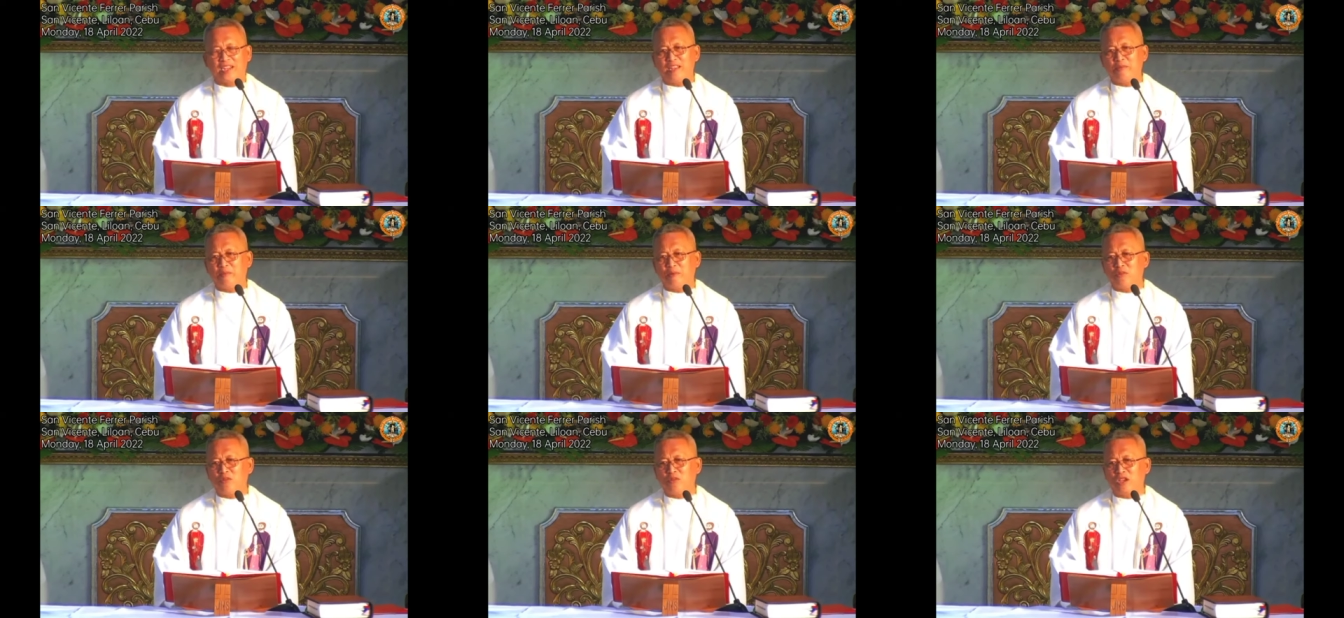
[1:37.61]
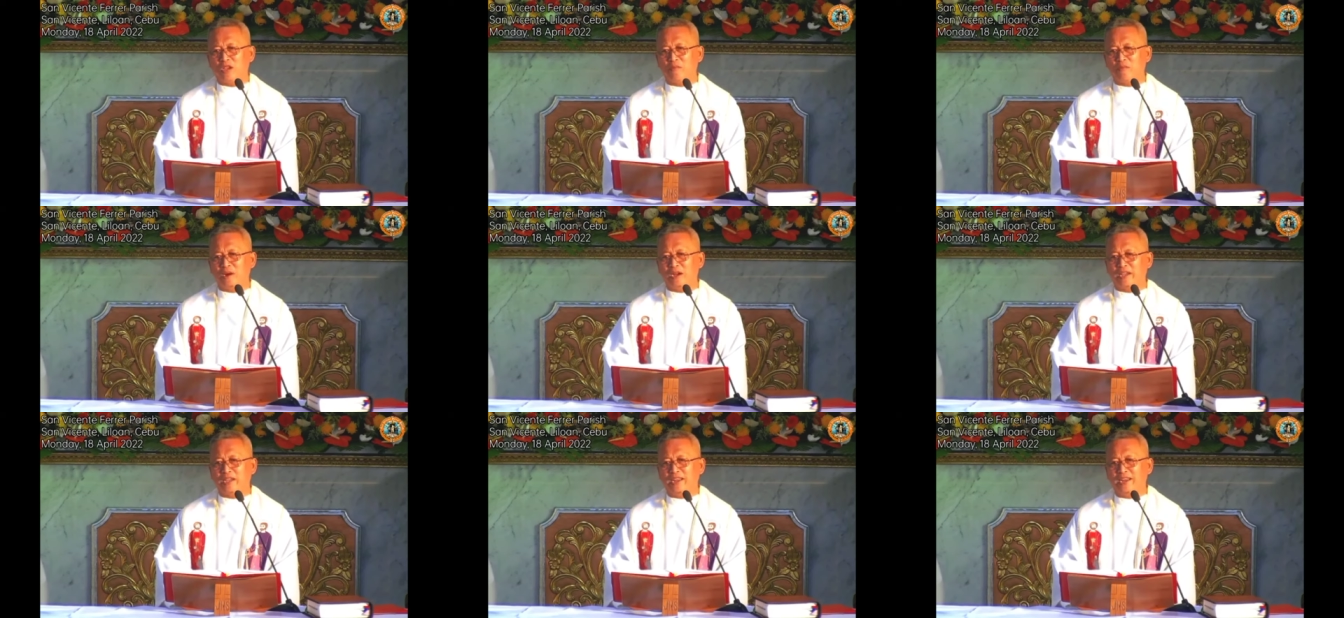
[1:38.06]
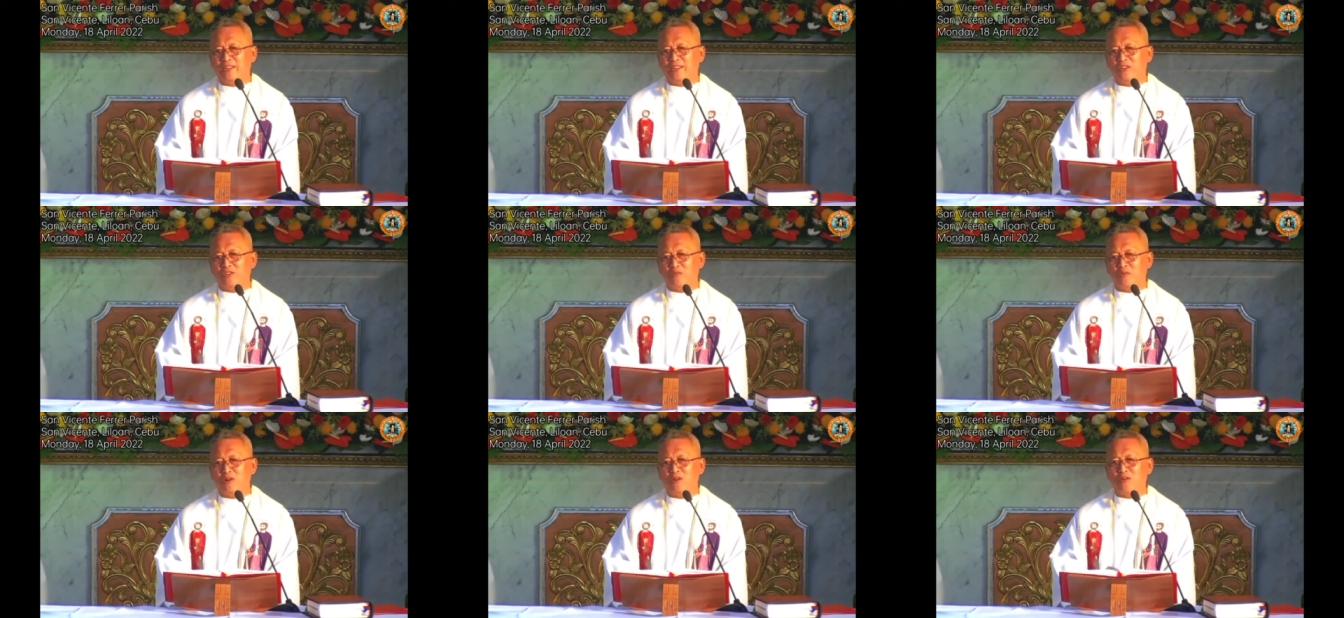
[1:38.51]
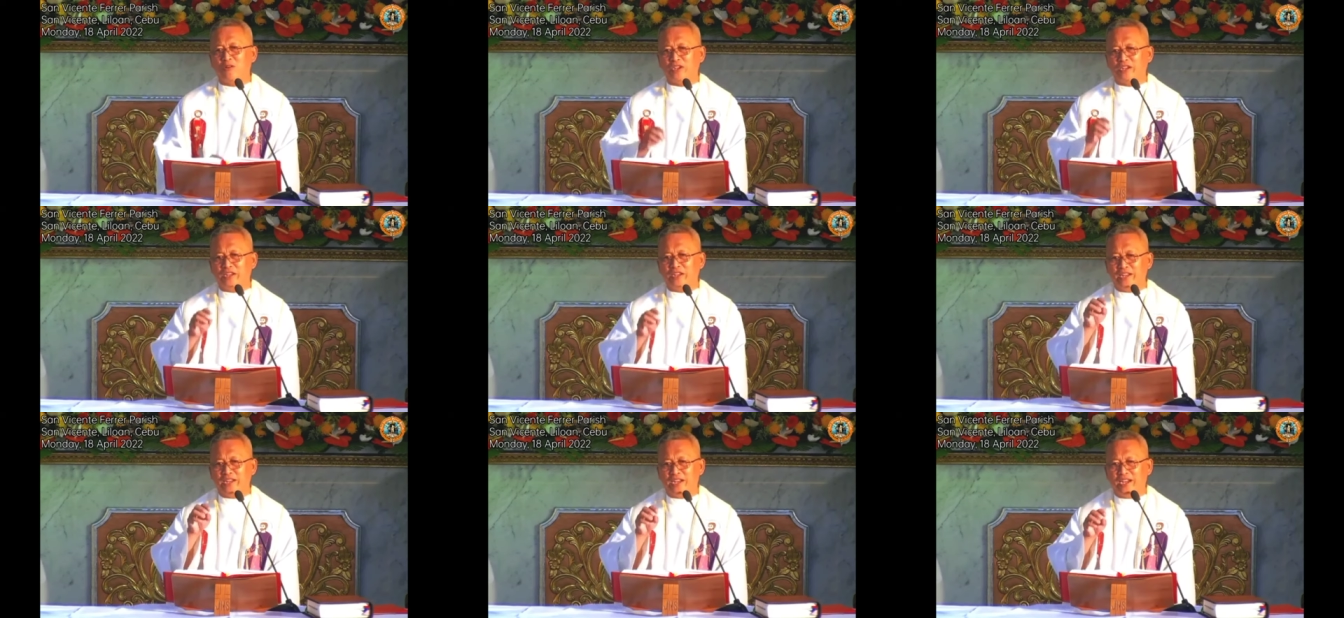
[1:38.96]
Kay kanimo kong ebanghelyo
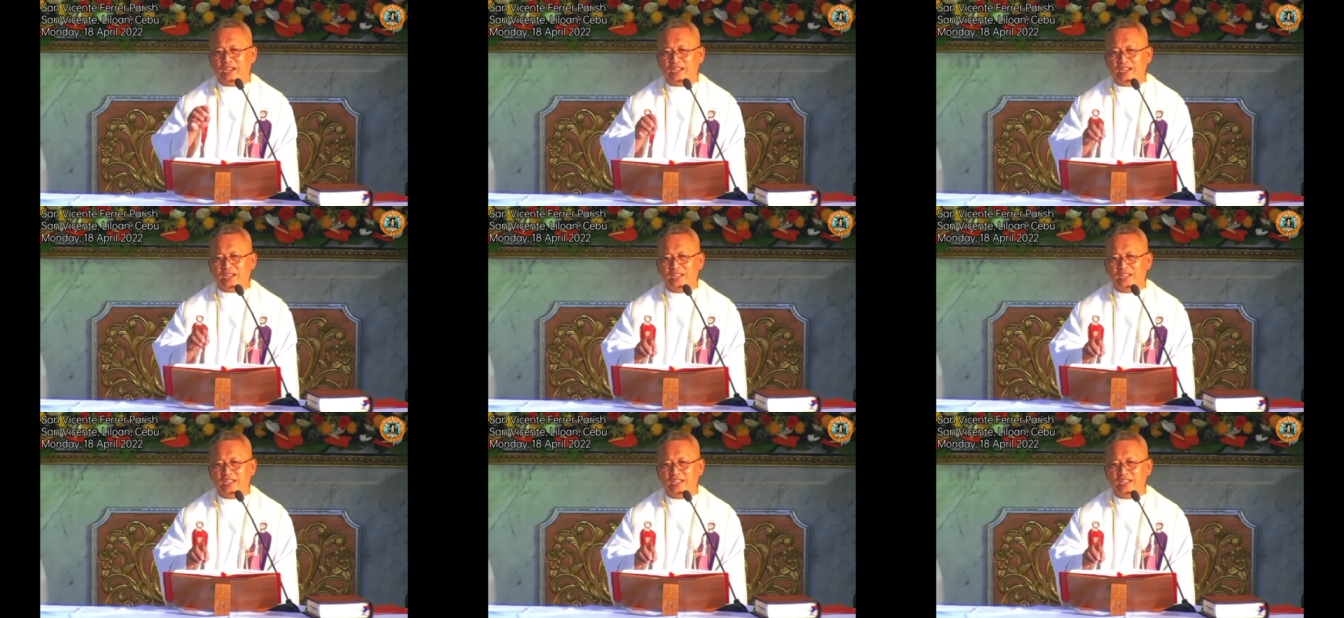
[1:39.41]
mao ni